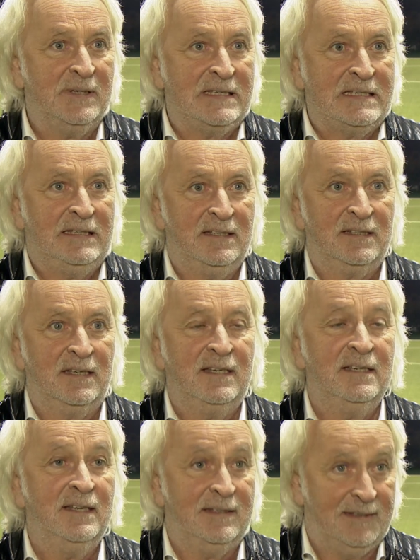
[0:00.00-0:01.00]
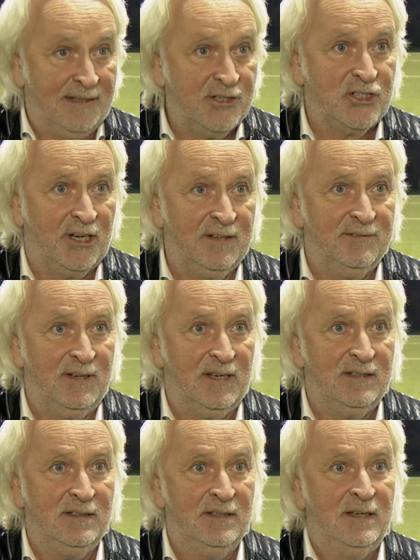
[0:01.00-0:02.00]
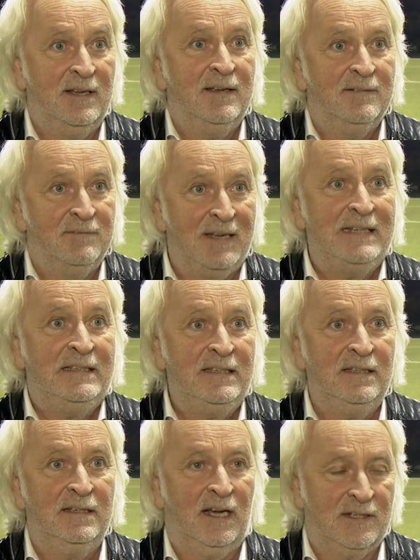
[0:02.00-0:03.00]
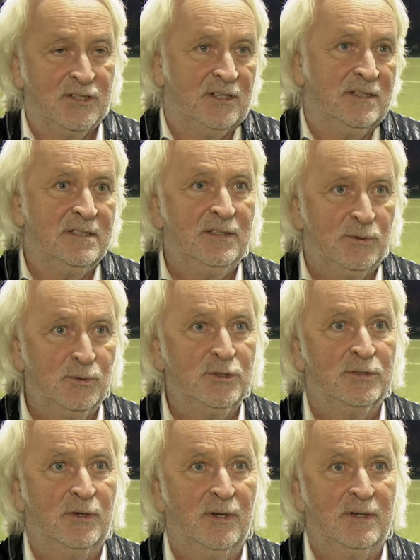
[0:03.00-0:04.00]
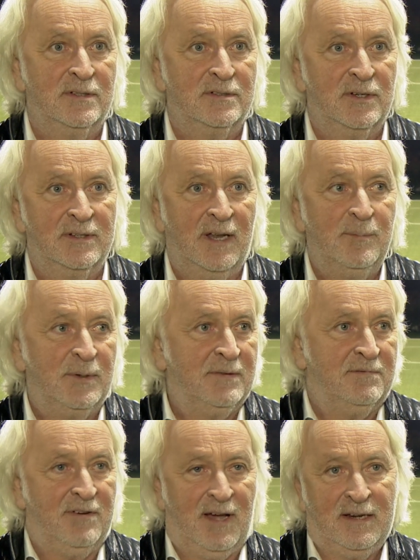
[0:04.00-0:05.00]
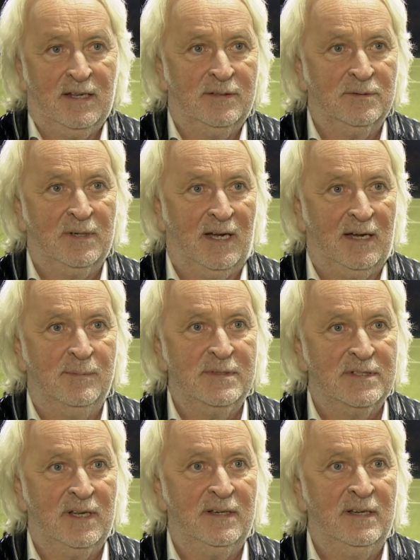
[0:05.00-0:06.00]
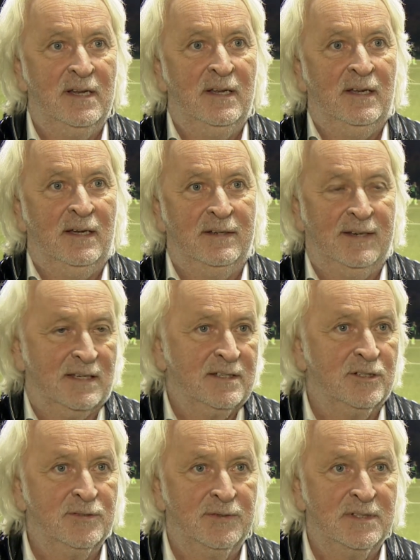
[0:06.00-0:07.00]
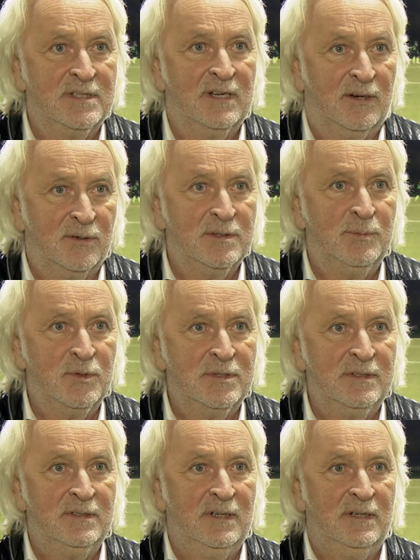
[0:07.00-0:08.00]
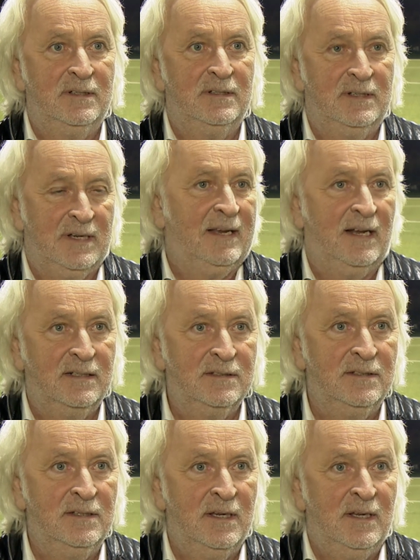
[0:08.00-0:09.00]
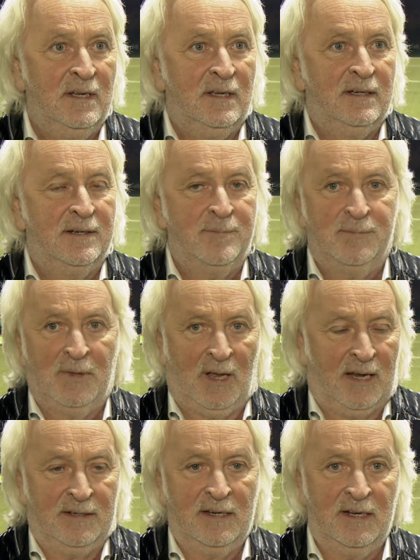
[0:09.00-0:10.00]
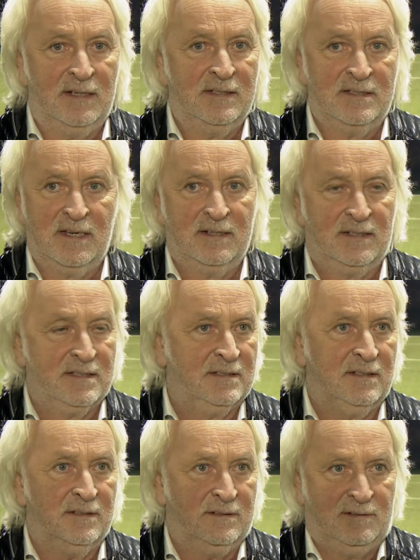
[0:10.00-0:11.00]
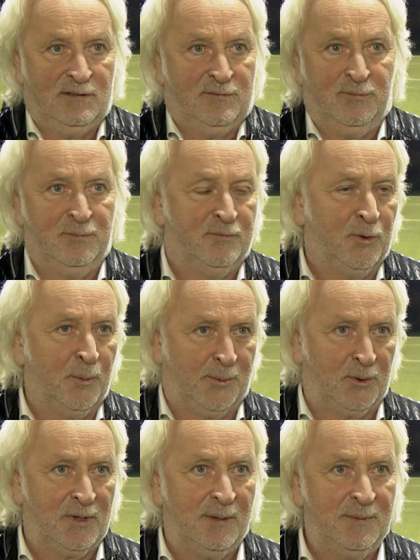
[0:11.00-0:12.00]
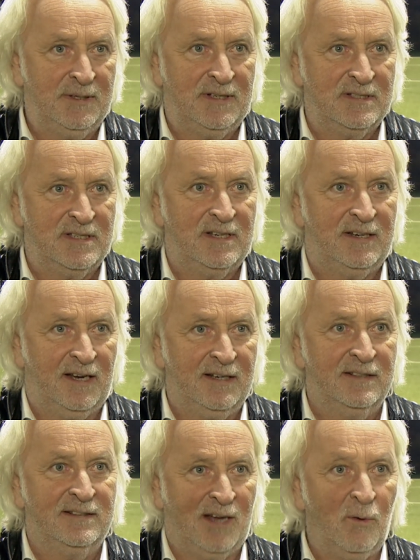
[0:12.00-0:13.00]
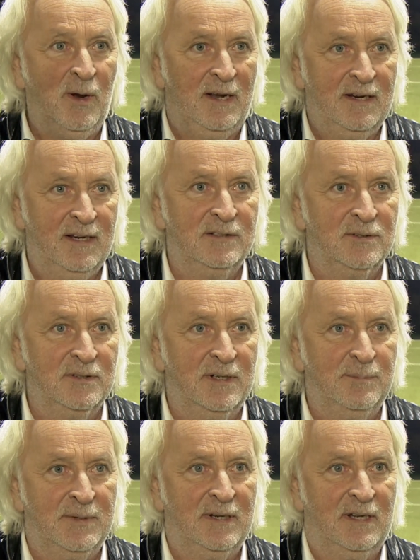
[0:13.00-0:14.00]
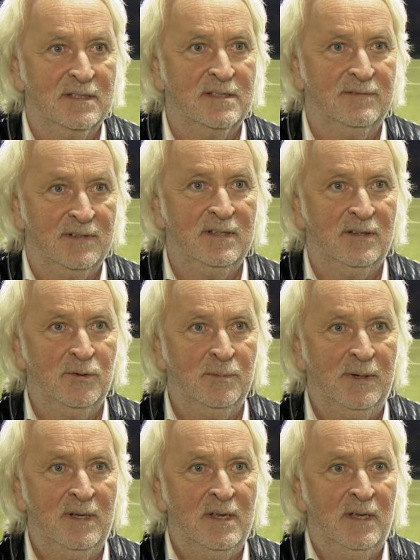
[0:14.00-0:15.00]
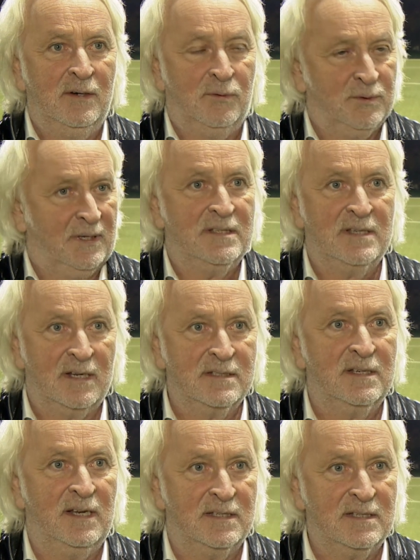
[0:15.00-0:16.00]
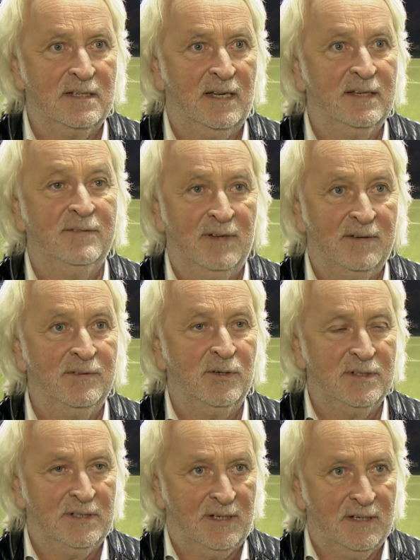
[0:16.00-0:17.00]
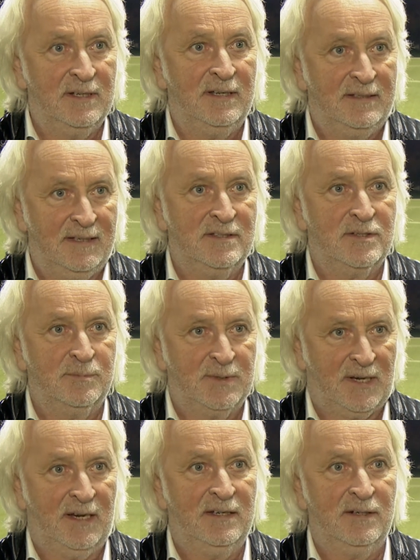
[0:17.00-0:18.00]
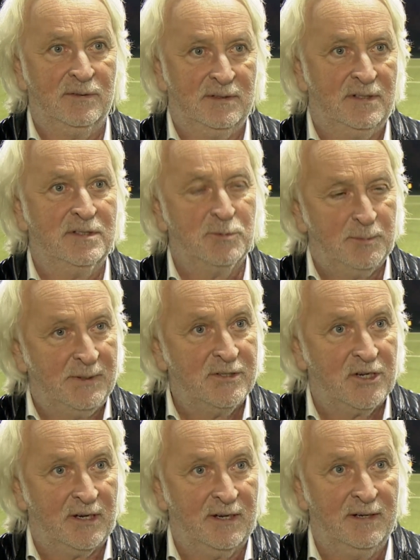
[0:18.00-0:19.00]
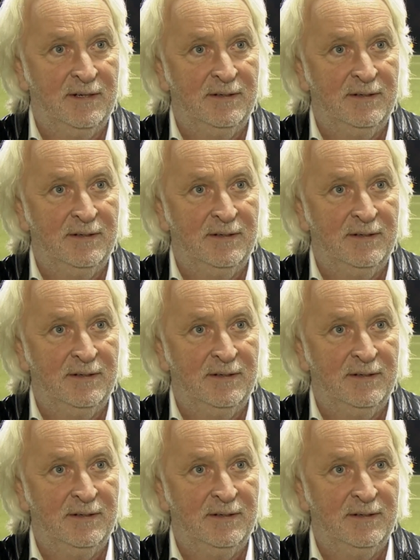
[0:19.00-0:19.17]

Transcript: dass sie ihre Kinder nicht schicken werden, wenn die anschließend nicht duschen können, sondern mit dem Fahrrad oder abends dann äh, nass geschwitzt nach Hause müssen in, in der Kälte. Ähm, einige Eltern sagen, das äh, ist vorprogrammiert, dass es dann eine Dauererkältung gibt den ganzen Winter über. Und dann sagen sie ganz klar, dann werden wir euch die Kinder nicht zum Training und nicht zum Spiel schicken.